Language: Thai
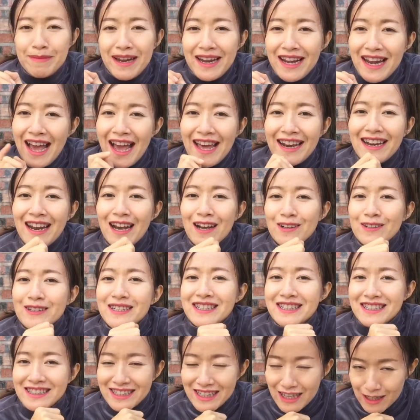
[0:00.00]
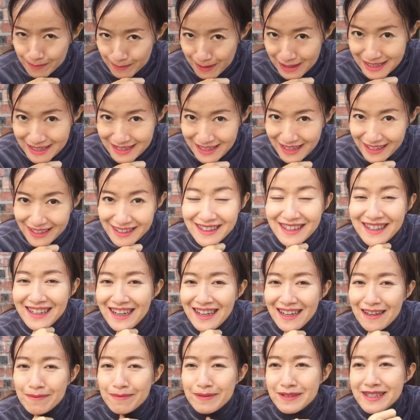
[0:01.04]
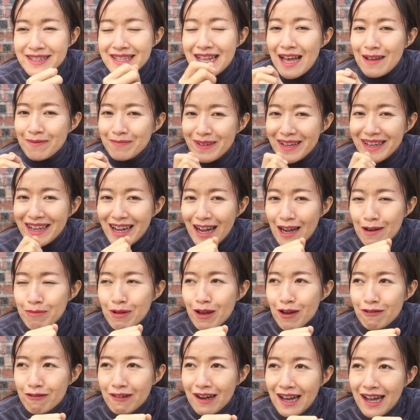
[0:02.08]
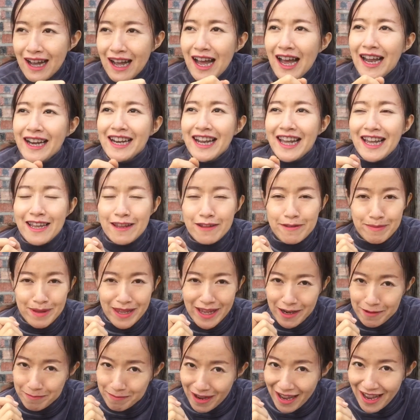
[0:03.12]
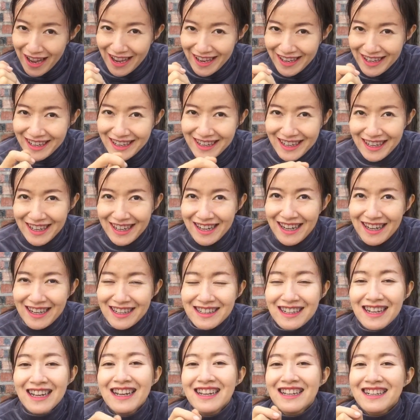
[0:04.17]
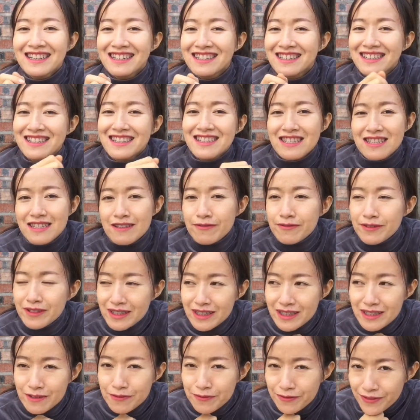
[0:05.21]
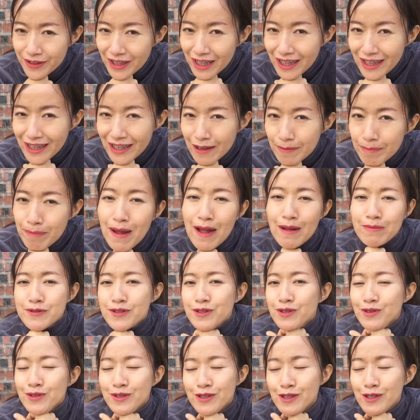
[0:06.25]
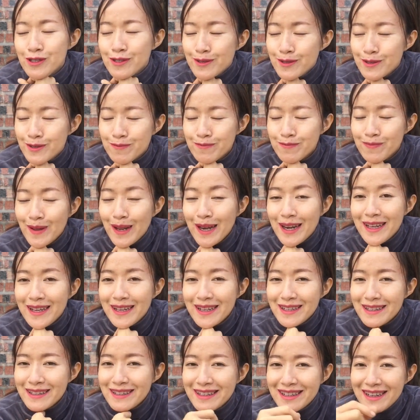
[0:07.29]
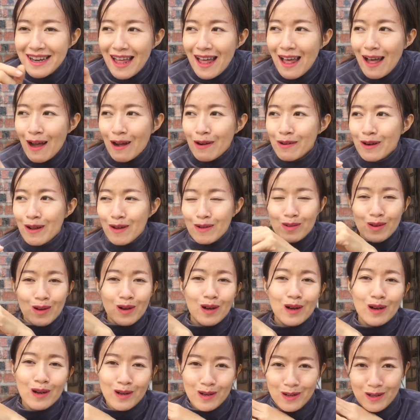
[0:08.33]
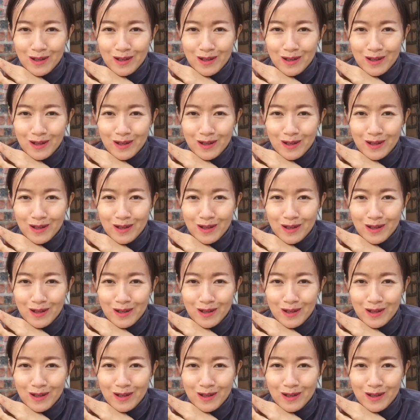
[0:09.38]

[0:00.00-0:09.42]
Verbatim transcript: ไมร้านเราถึงยังไม่เสร็จนะคะทราบไหมคะเพราะว่าในเมียนมานะคะเงินเงินเฟ้อแบบสุดๆ ไปเลย แล้วเราก็